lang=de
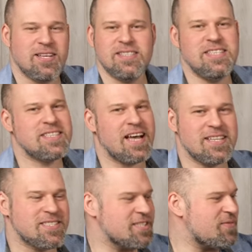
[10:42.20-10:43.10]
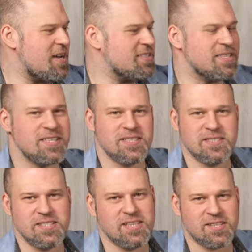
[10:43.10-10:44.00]
nicht ansatzweise
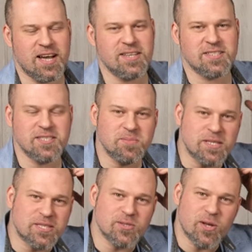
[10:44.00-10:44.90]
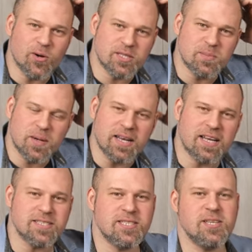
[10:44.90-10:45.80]
die Details in den Mitten und auch die
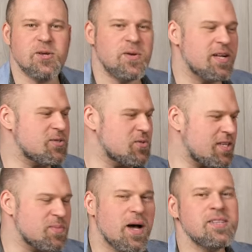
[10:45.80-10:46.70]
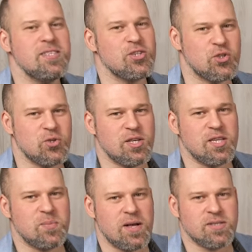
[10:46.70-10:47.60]
Brillanz in den Höhen. Also das machen die hier schon
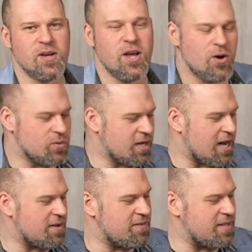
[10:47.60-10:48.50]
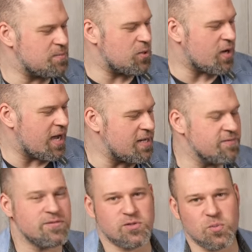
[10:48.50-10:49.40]
deutlich besser. Und gerade fällt mir noch
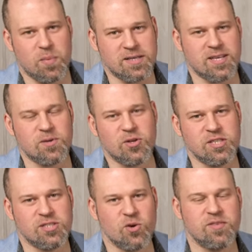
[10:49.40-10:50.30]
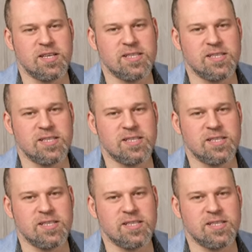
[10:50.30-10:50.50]
ein, zum Bass habe ich noch nicht so viel